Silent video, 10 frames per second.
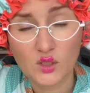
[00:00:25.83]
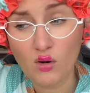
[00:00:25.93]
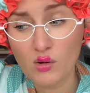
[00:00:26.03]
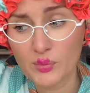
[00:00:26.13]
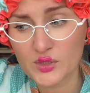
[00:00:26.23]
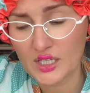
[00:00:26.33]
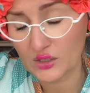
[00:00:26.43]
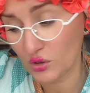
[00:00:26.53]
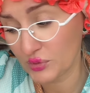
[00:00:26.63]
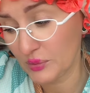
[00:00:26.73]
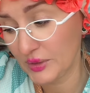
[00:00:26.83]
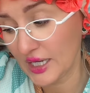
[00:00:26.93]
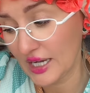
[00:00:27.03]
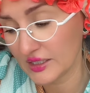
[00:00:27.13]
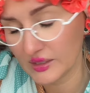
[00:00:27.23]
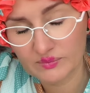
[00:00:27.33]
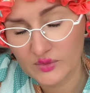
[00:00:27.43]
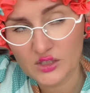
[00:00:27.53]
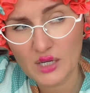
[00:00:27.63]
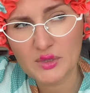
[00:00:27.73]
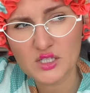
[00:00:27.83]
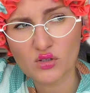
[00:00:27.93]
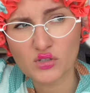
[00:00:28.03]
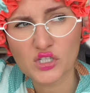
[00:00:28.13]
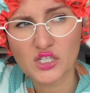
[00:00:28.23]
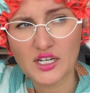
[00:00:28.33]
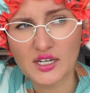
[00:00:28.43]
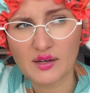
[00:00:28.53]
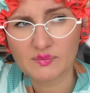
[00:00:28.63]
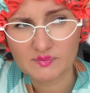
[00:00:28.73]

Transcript: Gołąb ostatnio przy piekarni. Czepiec do czyszczenia.